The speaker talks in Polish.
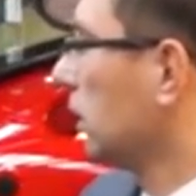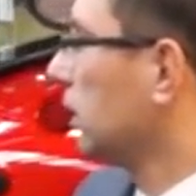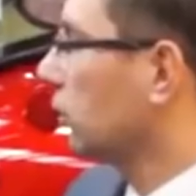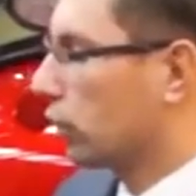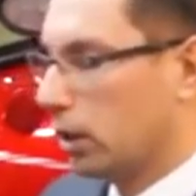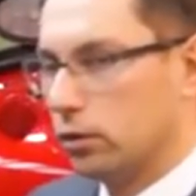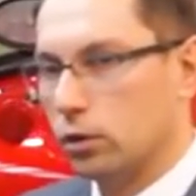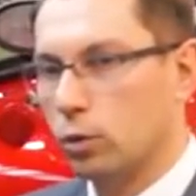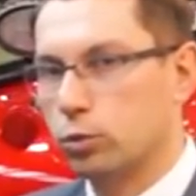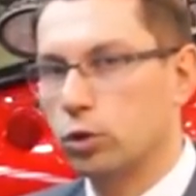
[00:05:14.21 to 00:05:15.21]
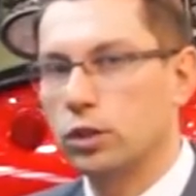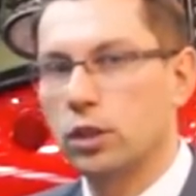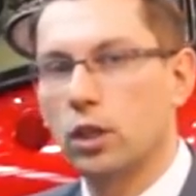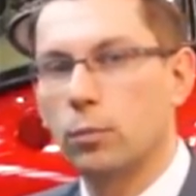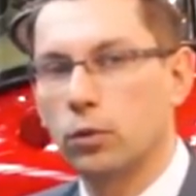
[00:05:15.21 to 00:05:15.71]
standardzie do obsługi
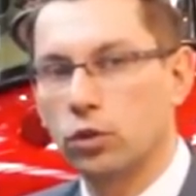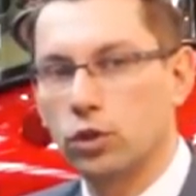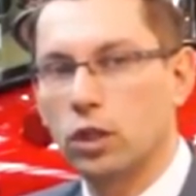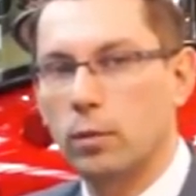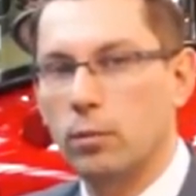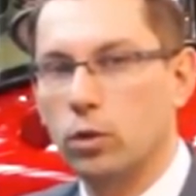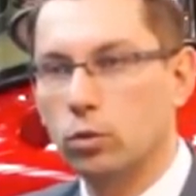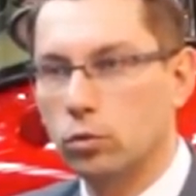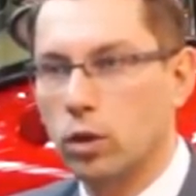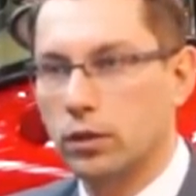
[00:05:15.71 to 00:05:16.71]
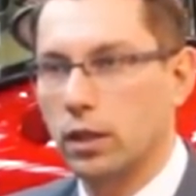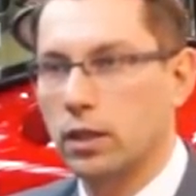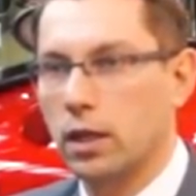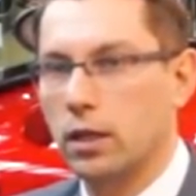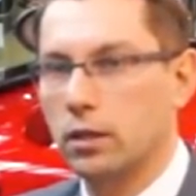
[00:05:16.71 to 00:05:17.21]
tylnego podnośnika mamy układ
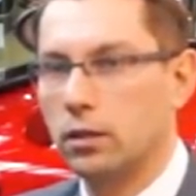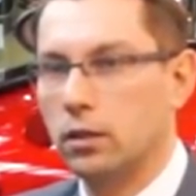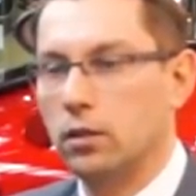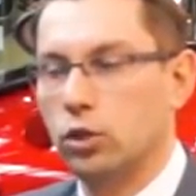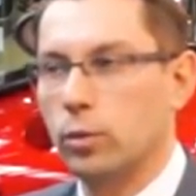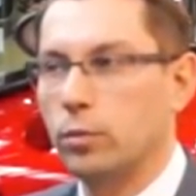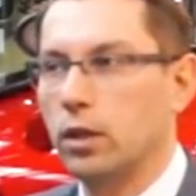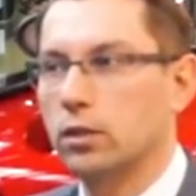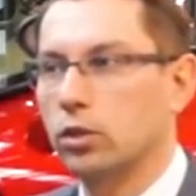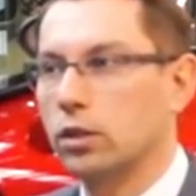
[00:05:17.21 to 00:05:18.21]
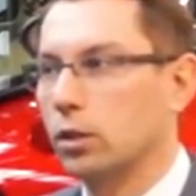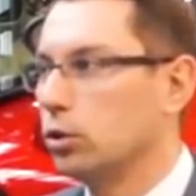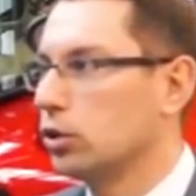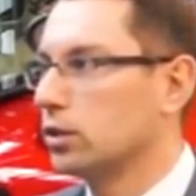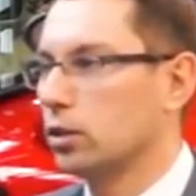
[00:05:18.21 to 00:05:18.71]
EHR, czy mamy
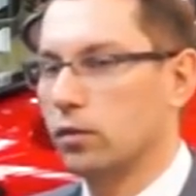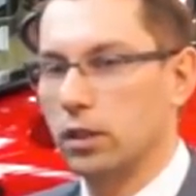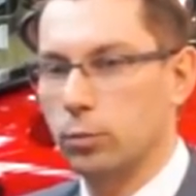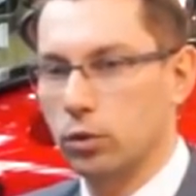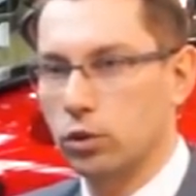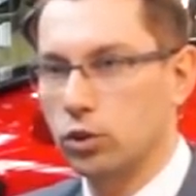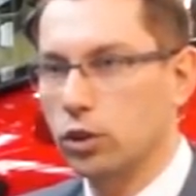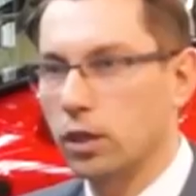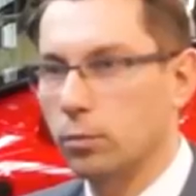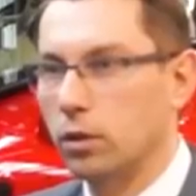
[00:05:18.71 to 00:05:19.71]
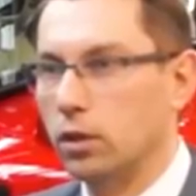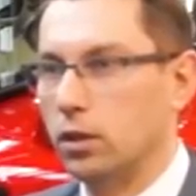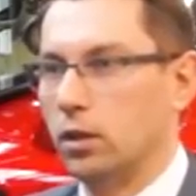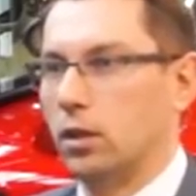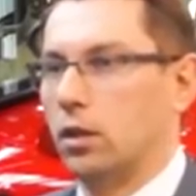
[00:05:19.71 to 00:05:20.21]
elektrohydrauliczne sterowanie podnośnikiem.
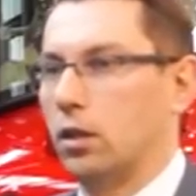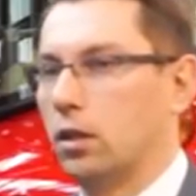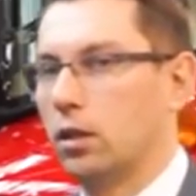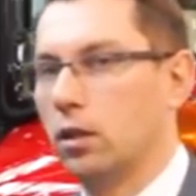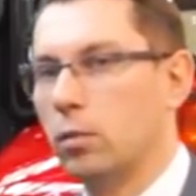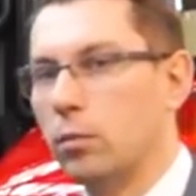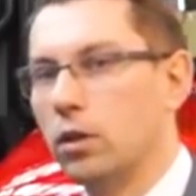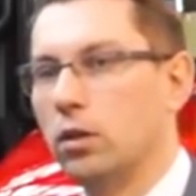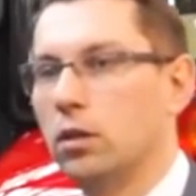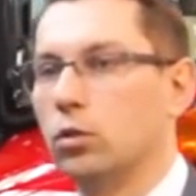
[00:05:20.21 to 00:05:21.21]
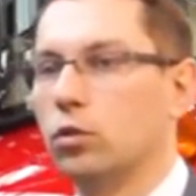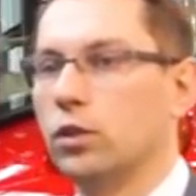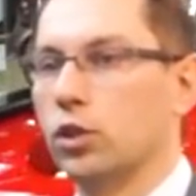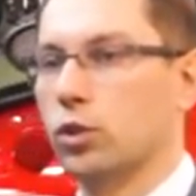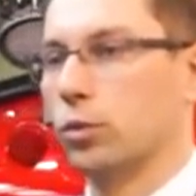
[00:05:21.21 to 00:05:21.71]
E, mamy
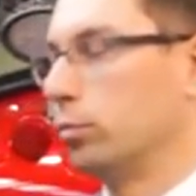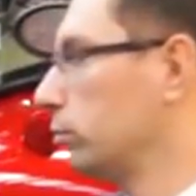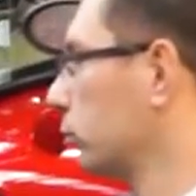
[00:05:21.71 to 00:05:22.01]
również